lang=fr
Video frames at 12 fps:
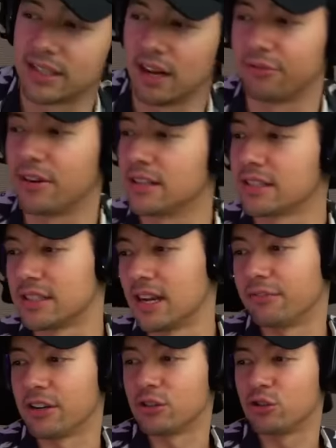c'est la phrase, c'est
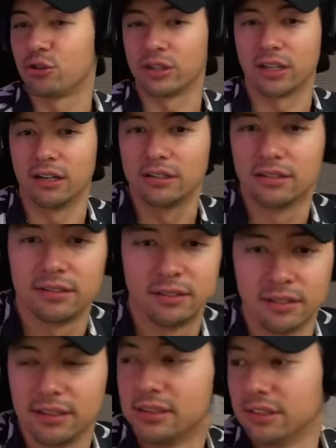la phrase du jour, les gars.
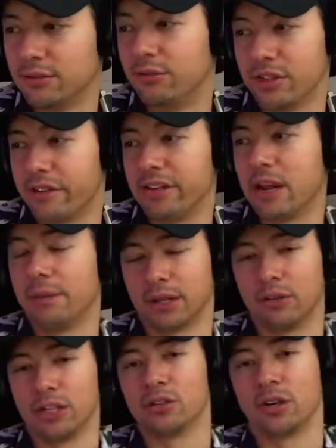Vous avez de la
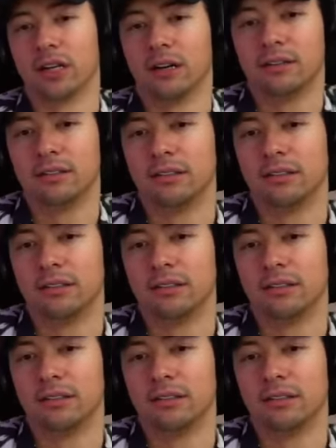merde dans les yeux, les gars